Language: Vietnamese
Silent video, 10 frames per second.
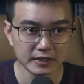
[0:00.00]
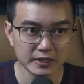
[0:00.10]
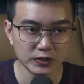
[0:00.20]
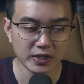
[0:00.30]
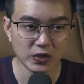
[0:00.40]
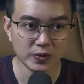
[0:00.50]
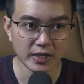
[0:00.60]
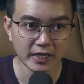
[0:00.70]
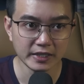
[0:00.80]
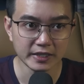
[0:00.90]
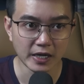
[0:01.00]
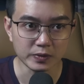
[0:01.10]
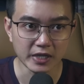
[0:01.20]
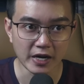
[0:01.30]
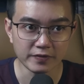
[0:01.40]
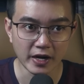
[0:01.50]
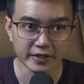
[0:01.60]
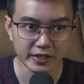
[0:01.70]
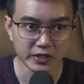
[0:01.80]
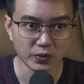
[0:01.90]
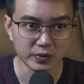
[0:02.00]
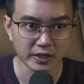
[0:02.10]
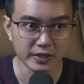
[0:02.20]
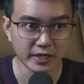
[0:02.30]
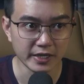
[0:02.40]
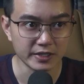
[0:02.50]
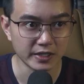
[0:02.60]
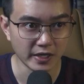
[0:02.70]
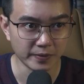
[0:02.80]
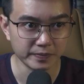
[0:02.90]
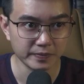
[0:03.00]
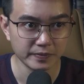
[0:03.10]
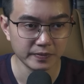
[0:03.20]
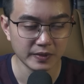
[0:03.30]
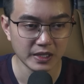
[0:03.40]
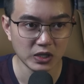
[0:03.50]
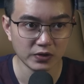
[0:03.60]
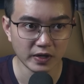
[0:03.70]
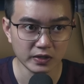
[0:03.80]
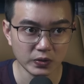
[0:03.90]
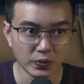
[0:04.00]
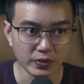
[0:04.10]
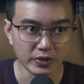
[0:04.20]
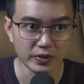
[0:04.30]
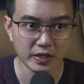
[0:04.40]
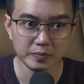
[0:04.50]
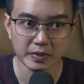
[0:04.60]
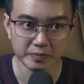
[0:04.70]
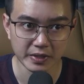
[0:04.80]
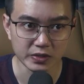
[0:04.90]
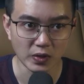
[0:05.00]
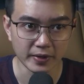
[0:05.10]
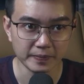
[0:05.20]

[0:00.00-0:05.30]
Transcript: Thúy cố gắng tạo ra vài tiếng sụt sịt đầy sinh động cho vở tuồng do chính mình biên soạn.